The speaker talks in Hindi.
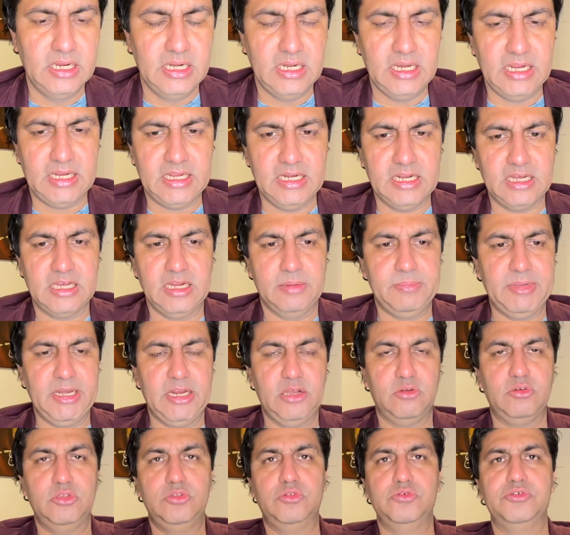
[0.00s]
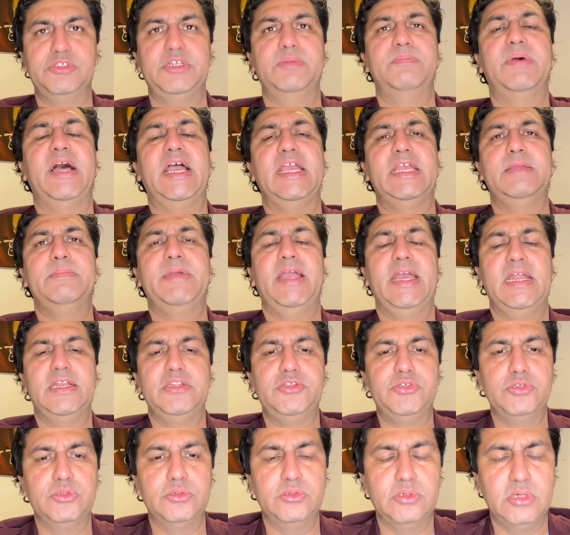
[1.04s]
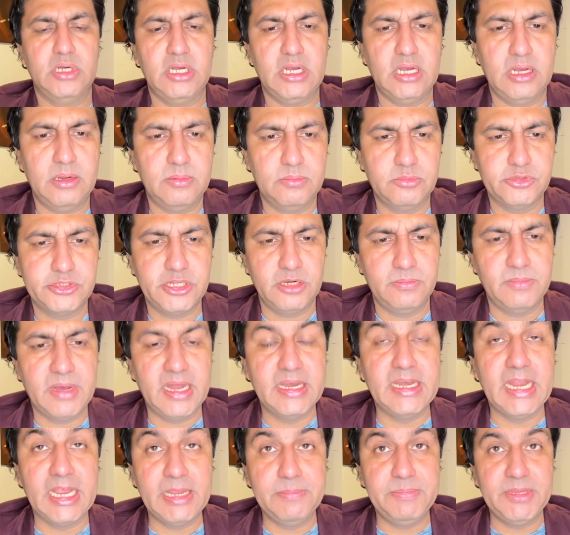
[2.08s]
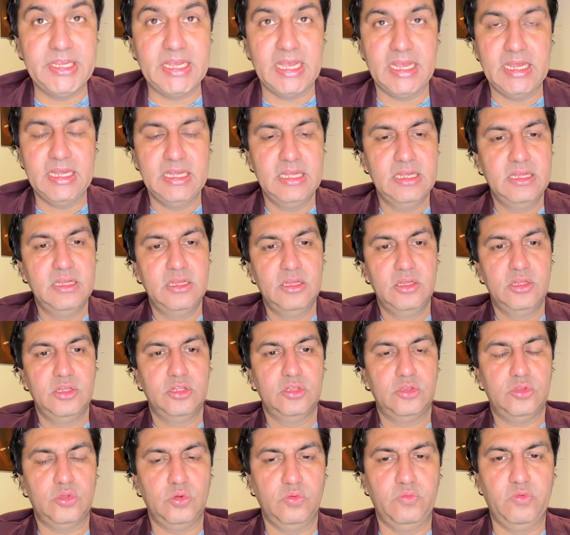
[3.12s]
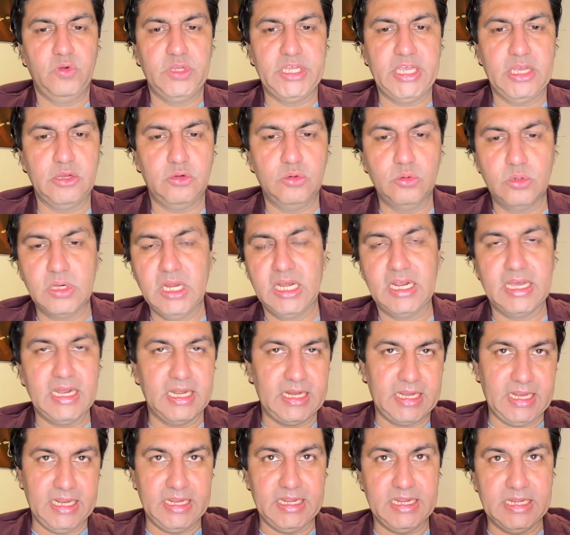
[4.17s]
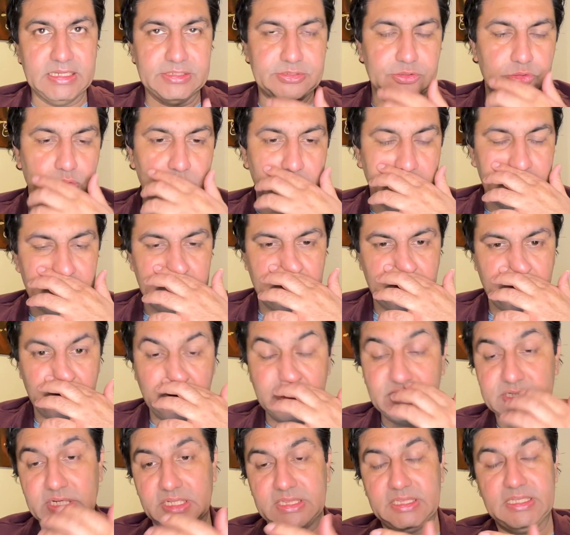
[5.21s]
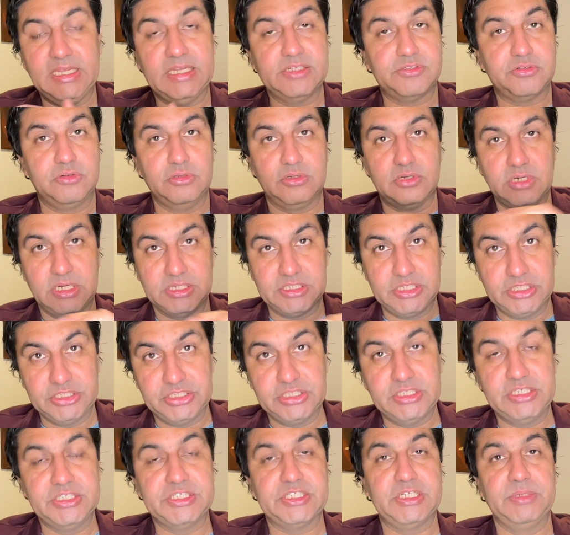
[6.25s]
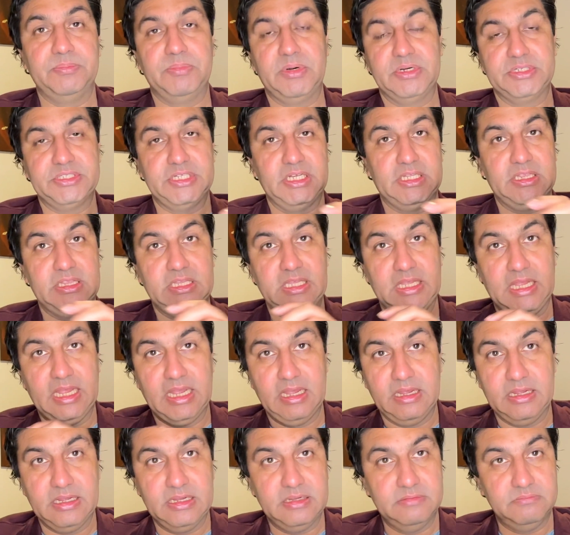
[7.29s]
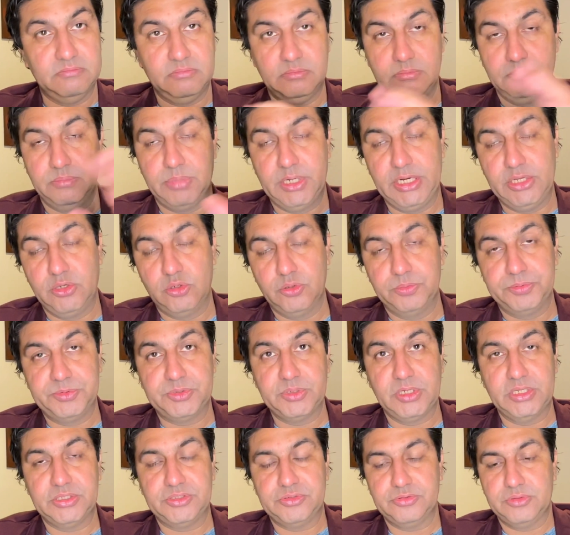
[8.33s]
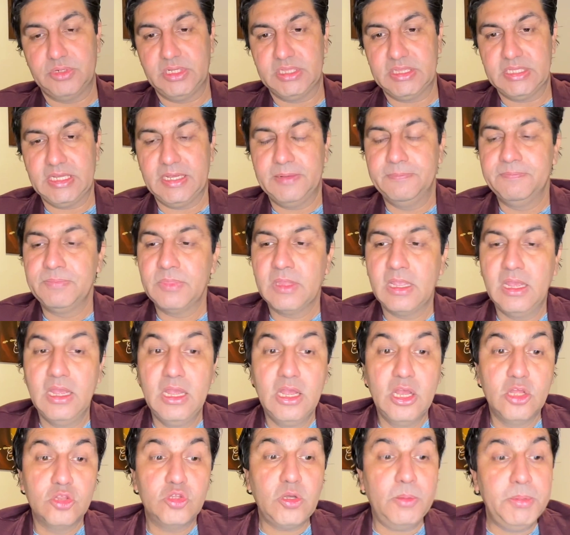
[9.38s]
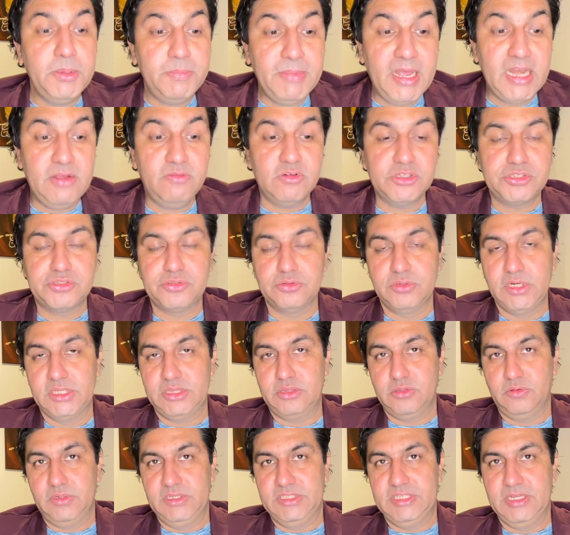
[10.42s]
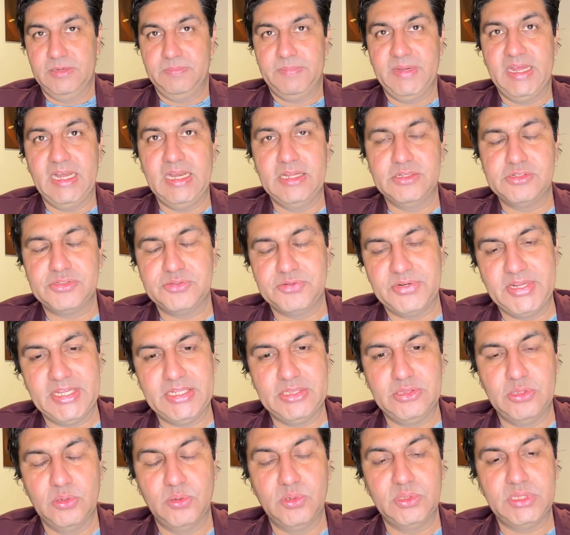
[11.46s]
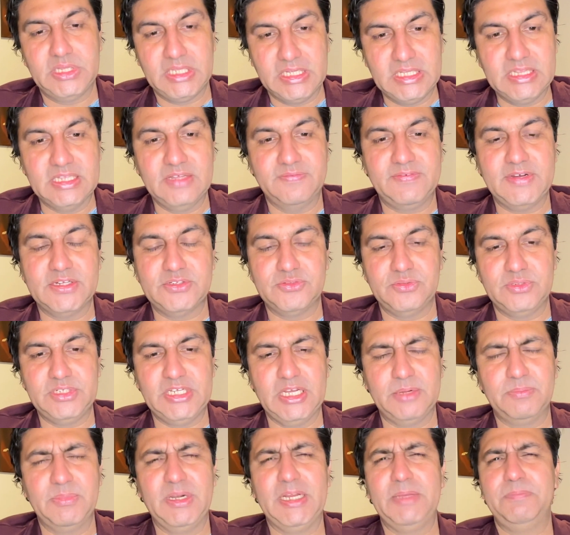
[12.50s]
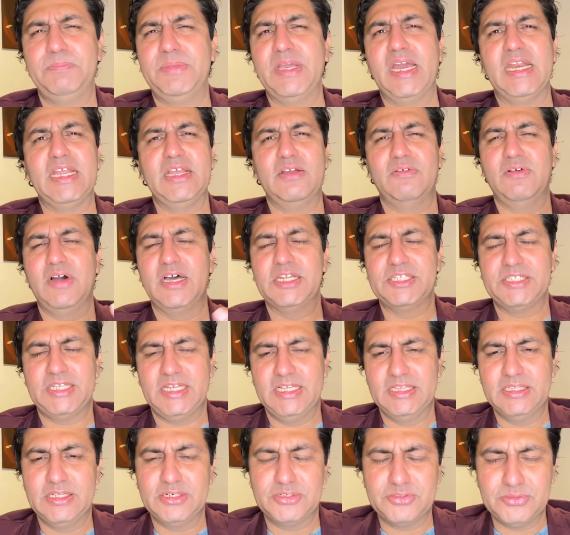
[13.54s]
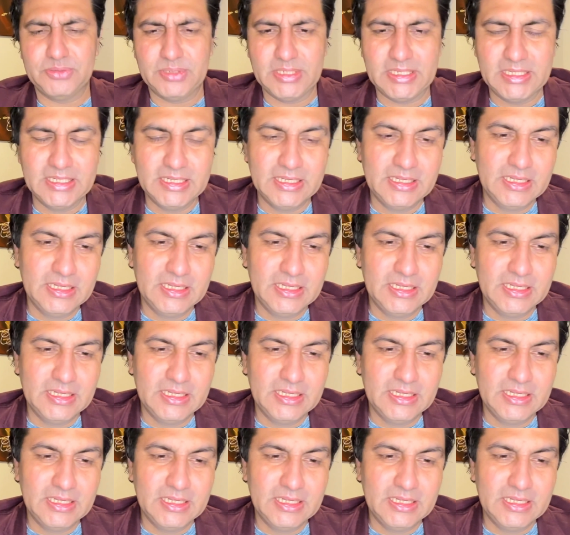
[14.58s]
लेकिन अगर मेरे कोई दूसरे भाई बहन जो मुसलमान नहीं भी हैं तो वो ये गूगल करके ये सूरत सुन सकते हैं इसको ट्रांसलेशन इसकी पढ़ सकते हैं बड़ी खूबसूरत सूरत है तो अभी मैंने वो सूरत थोड़ी देर पहले सुनी दो तो तीन दफा सुनी एक बड़ी प्यारी आवाज के अंदर सुनी